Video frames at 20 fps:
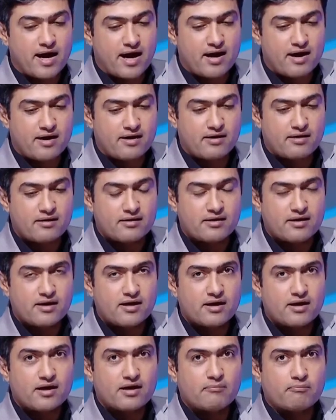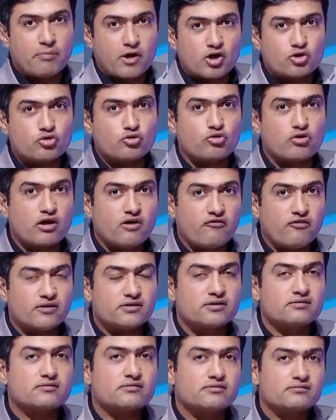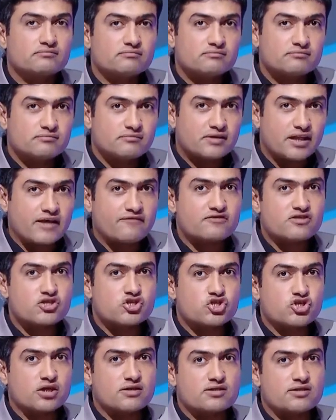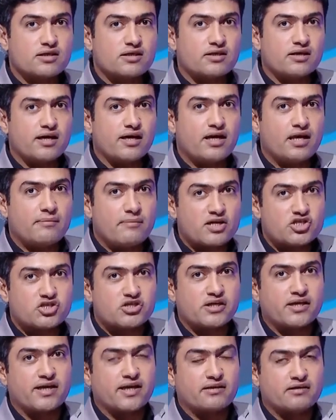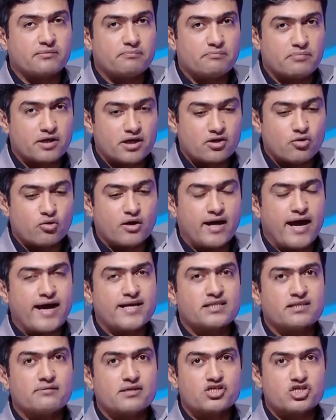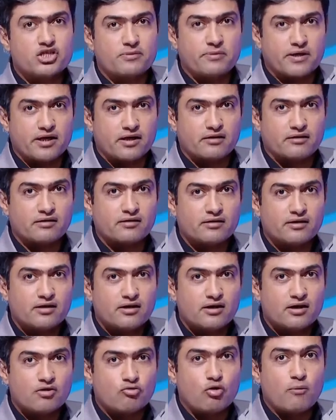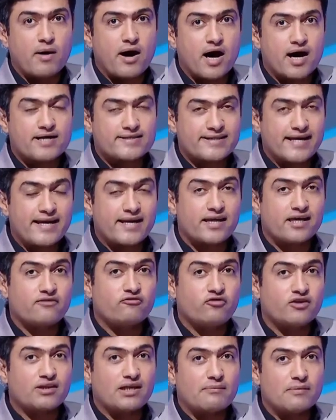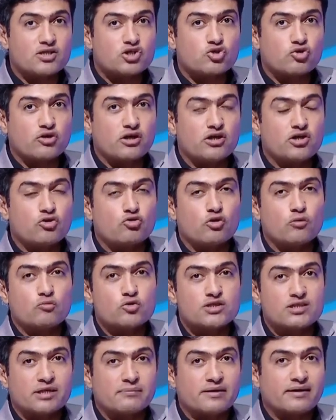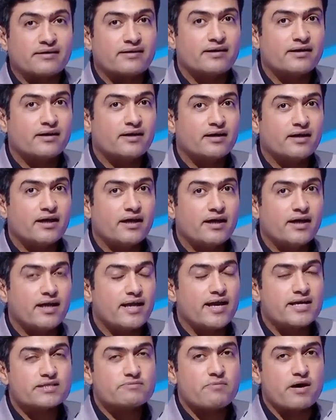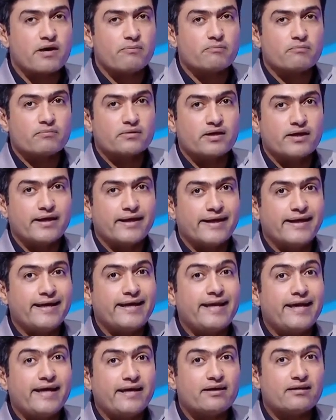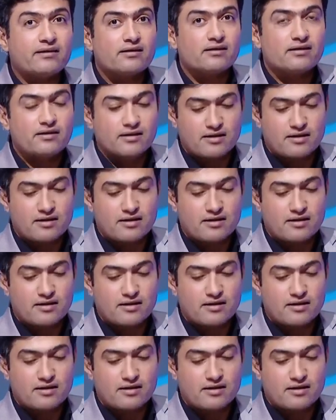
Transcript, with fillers: معاها برضو رفضت نفس الشخصية اللي مشي كلاتنبرج واللي عايز يمشي بيريرا ومع ذلك في تمسك انه يكون مستمر ايه الاسباب ليه